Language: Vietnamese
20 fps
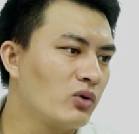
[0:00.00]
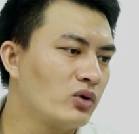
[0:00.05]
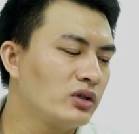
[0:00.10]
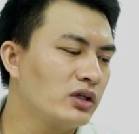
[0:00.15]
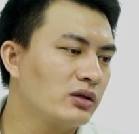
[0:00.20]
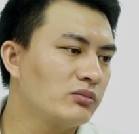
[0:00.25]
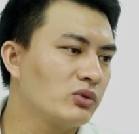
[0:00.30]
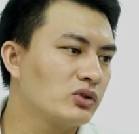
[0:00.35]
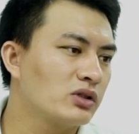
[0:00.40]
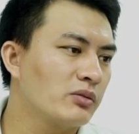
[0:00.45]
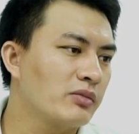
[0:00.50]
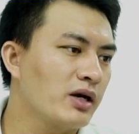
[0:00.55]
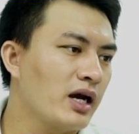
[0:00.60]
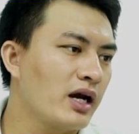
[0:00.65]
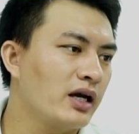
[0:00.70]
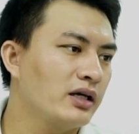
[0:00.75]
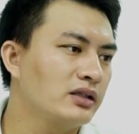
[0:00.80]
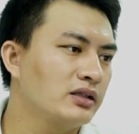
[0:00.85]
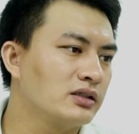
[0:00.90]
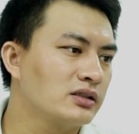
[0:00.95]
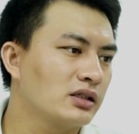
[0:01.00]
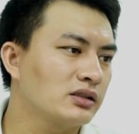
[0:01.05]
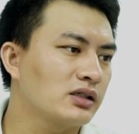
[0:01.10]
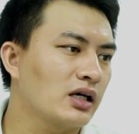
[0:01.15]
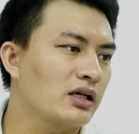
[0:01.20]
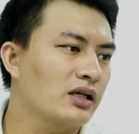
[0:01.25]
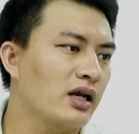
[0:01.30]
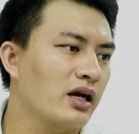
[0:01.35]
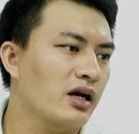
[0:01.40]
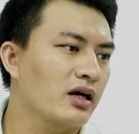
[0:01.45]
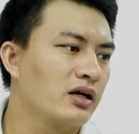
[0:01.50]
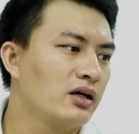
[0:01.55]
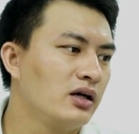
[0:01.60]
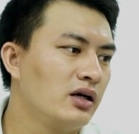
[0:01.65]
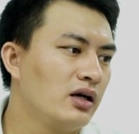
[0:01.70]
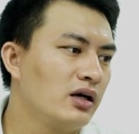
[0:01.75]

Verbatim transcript: 4x1.2 thì chắc chắn là